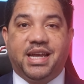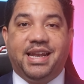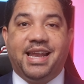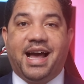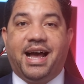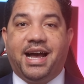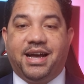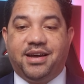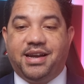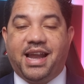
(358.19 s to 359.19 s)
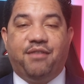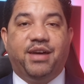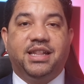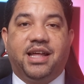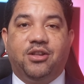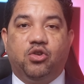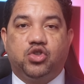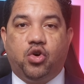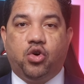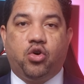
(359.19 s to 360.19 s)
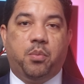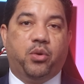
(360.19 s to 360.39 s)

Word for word: la, la venda de los ojos con